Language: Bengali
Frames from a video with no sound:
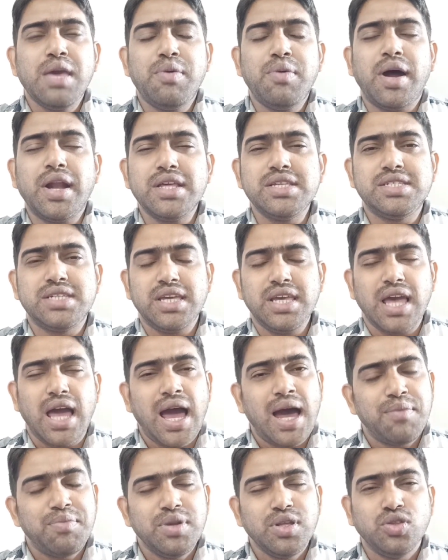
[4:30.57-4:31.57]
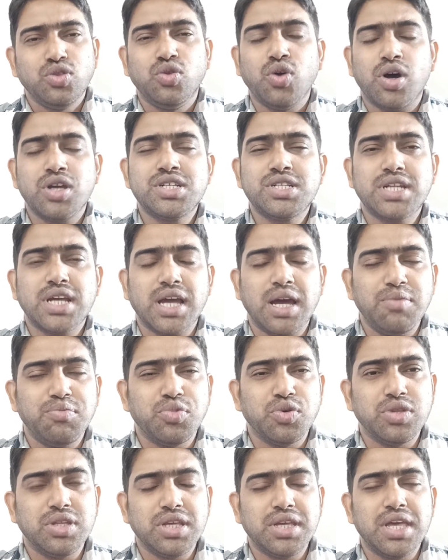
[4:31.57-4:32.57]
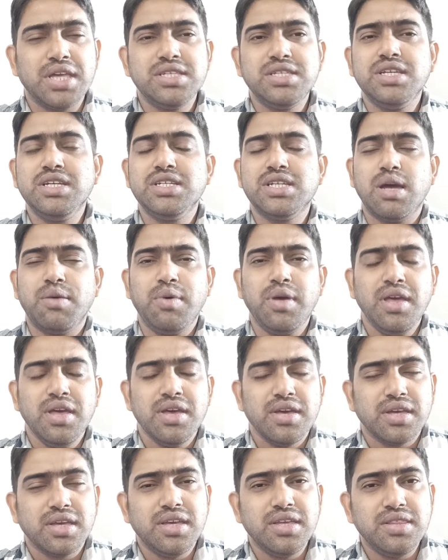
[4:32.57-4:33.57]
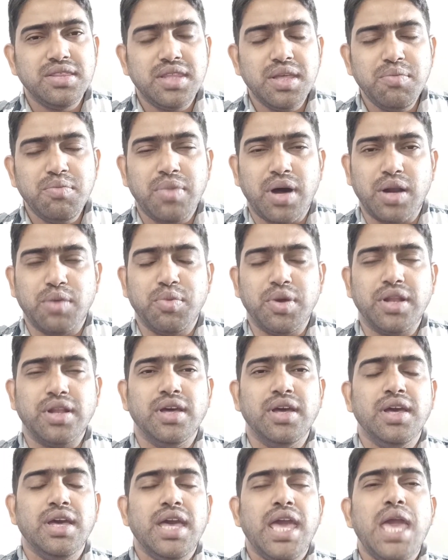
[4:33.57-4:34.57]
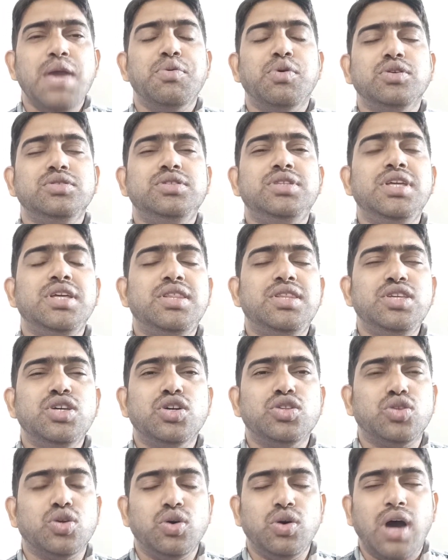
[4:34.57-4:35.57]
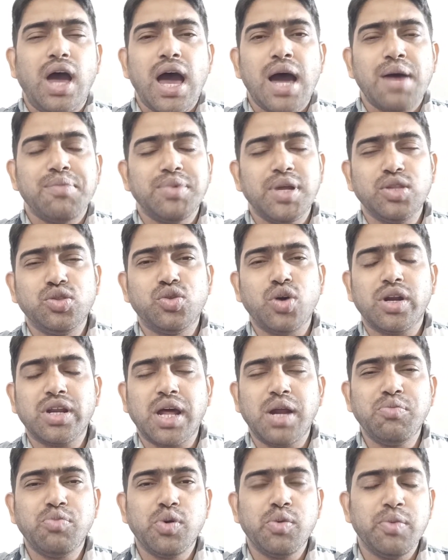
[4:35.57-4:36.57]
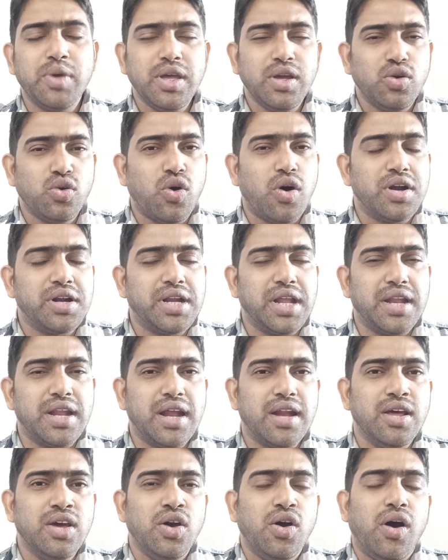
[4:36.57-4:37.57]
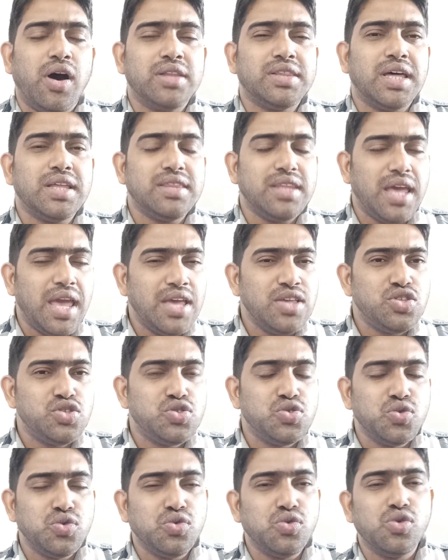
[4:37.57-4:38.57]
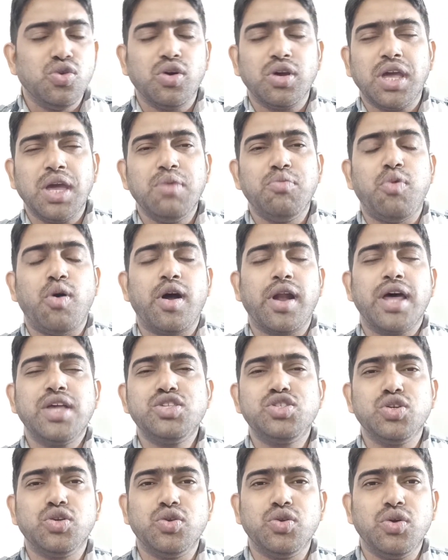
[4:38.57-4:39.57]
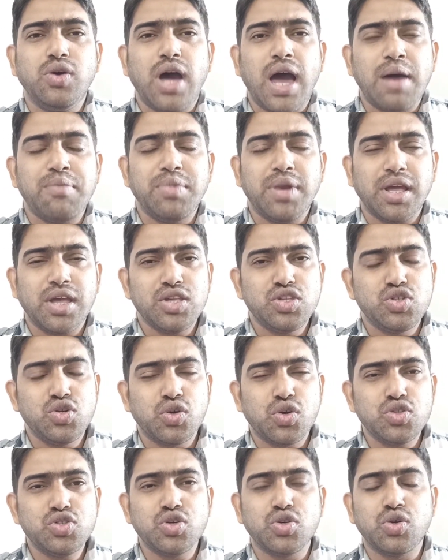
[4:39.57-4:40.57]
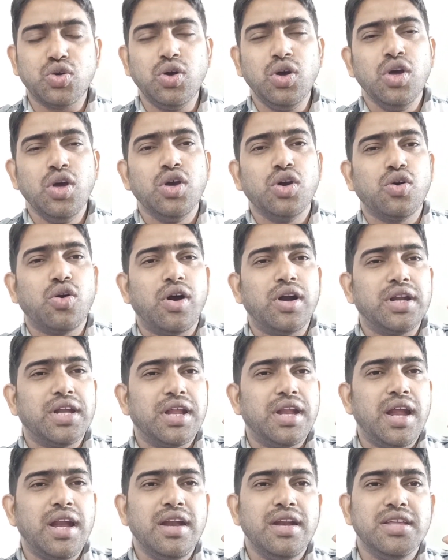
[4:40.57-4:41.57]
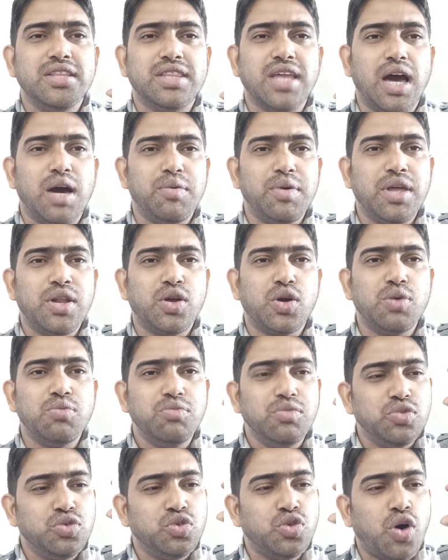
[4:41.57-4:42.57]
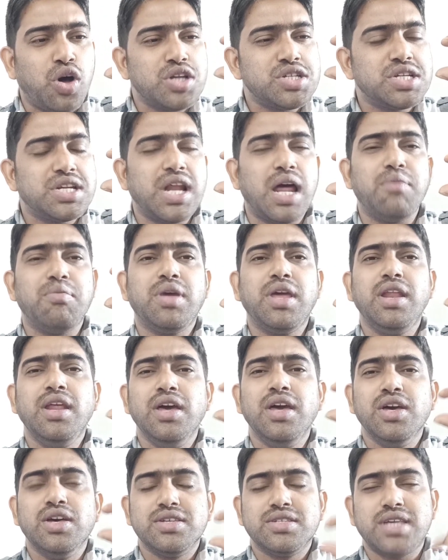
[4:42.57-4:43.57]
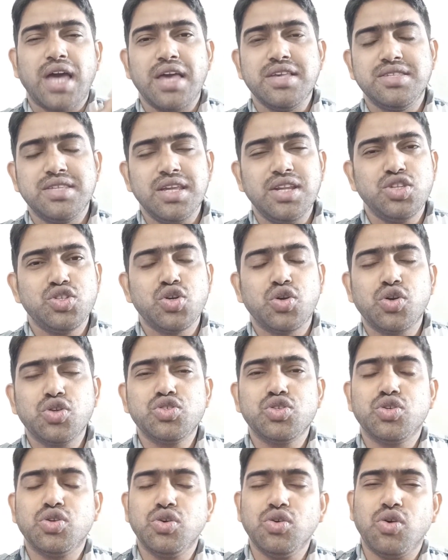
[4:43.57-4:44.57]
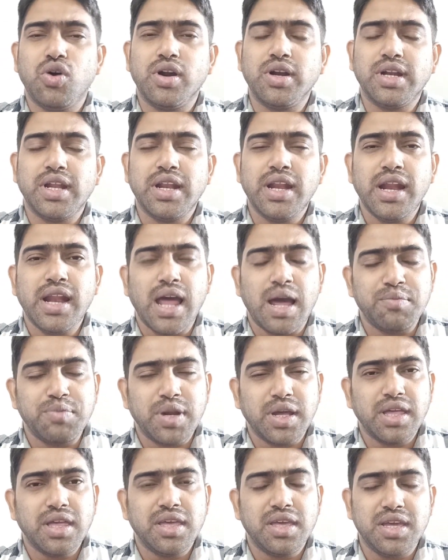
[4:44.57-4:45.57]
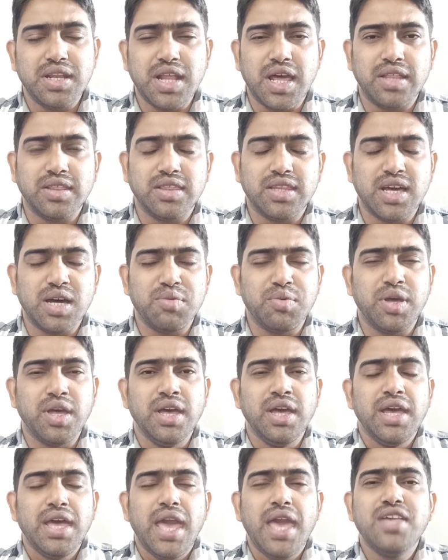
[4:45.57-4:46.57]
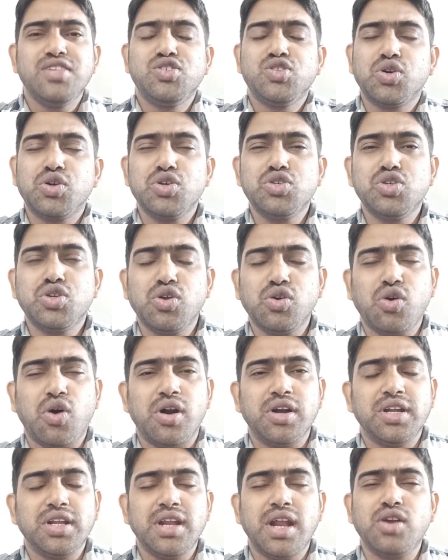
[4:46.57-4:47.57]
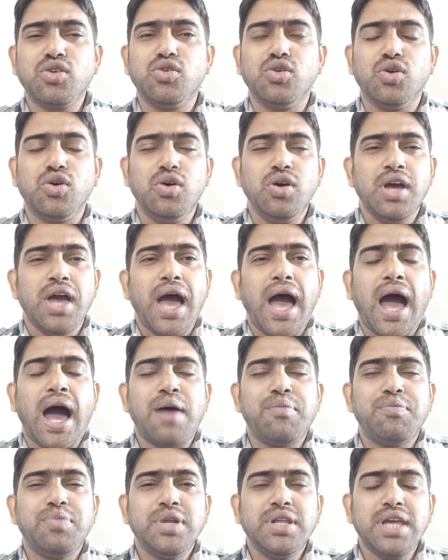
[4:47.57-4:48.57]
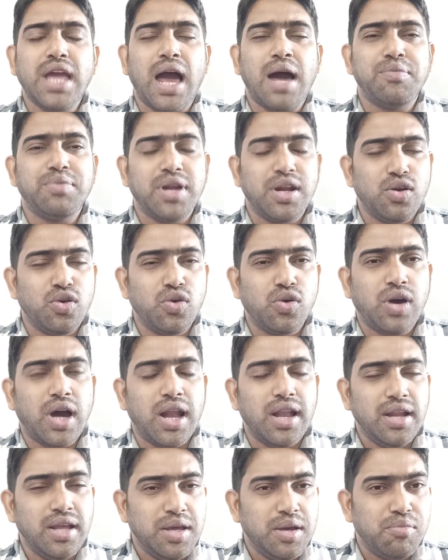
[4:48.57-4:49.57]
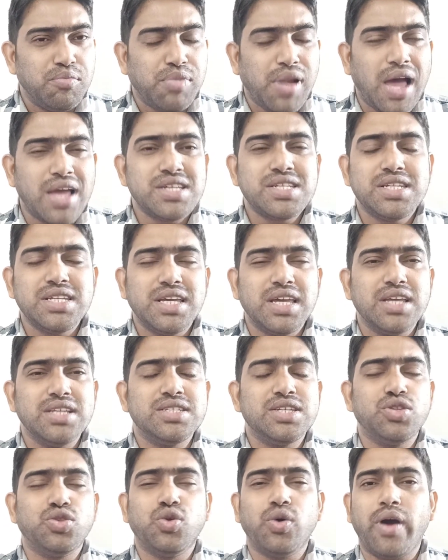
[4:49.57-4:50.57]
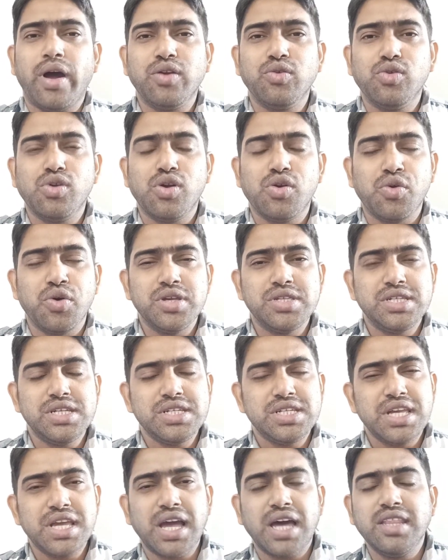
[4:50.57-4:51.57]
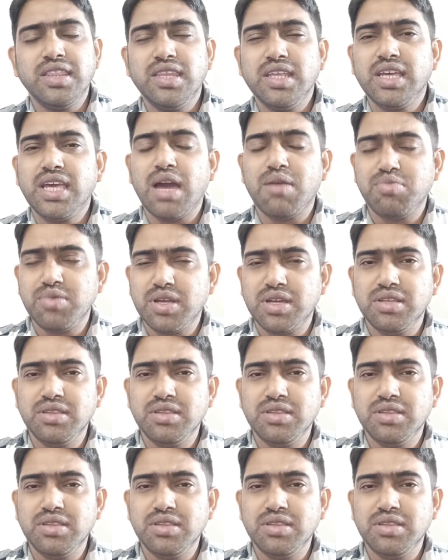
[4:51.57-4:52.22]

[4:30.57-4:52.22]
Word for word: এভারেজে আপনি দশ টাকা প্রতি কেজি হিসাবে কিনতে পারবেন এবং দ্বিতীয়ত আপনার দরকার পড়বে কন্টেনার অর্থাৎ এই চুনগুলোকে ভরার জন্য আপনাকে ছোট ছোট কন্টেনার নিতে হবে এরকম দশ গ্রামের সাইজের ছোট ছোট কন্টেনার আপনাকে কিনে আনতে হবে এই ছোট ছোট কন্টেনারগুলো আপনি আপনার লোকাল প্লাস্টিকের যে দোকানগুলো রয়েছে সেখান থেকে আপনি